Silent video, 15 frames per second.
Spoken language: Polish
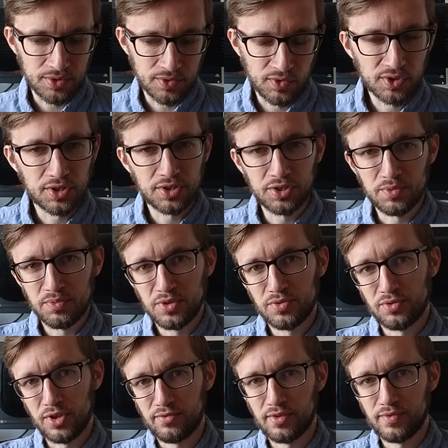
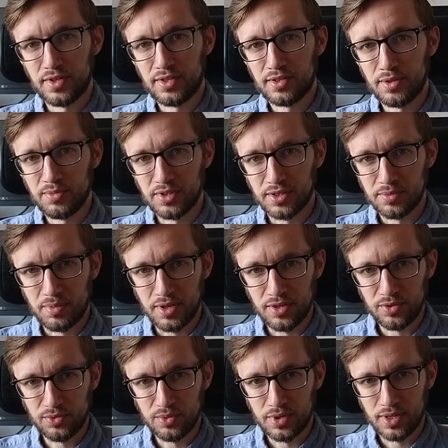stworzyliśmy nową wersję
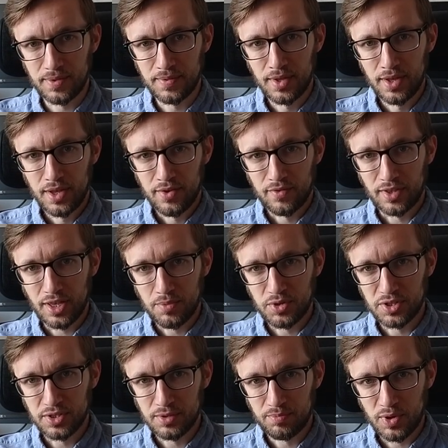MCSPL, która wydaje mi
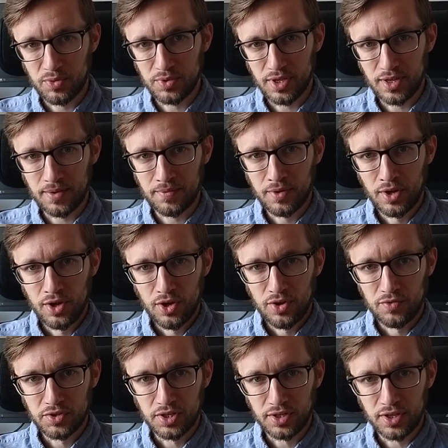się spełnia
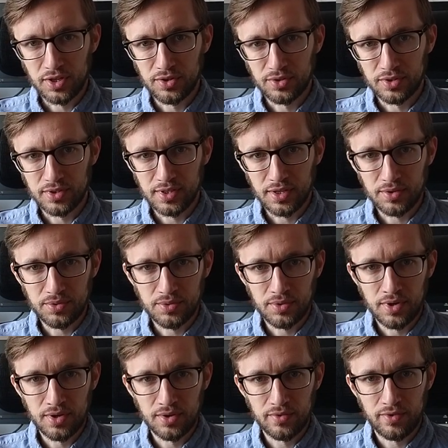wszelkiego
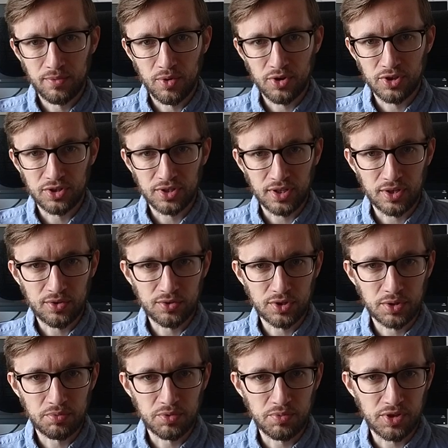rodzaju wymogi tego,
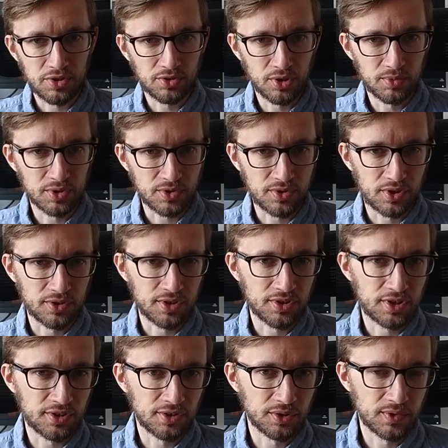żeby mieć dobrą stronę
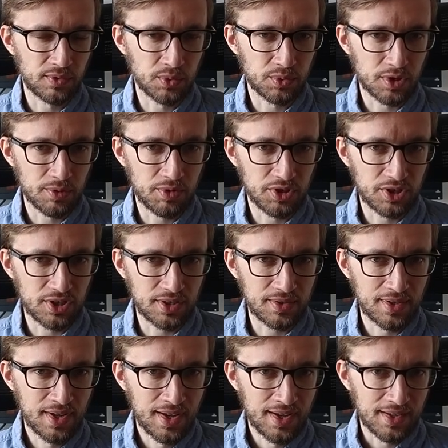internetową, która będzie
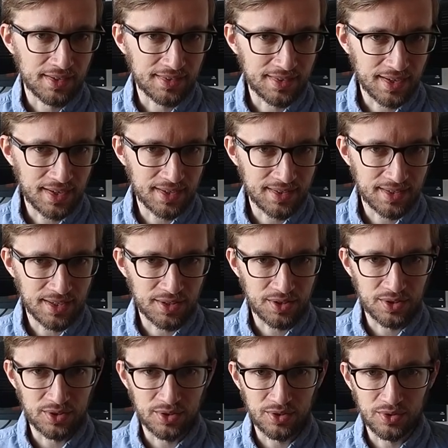zachęcać
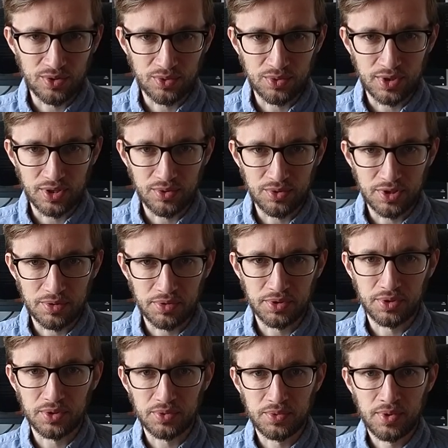i do której ludzie
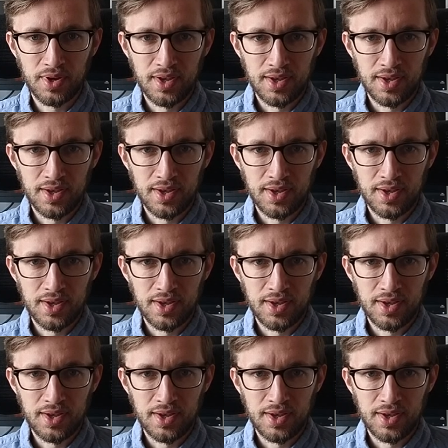będą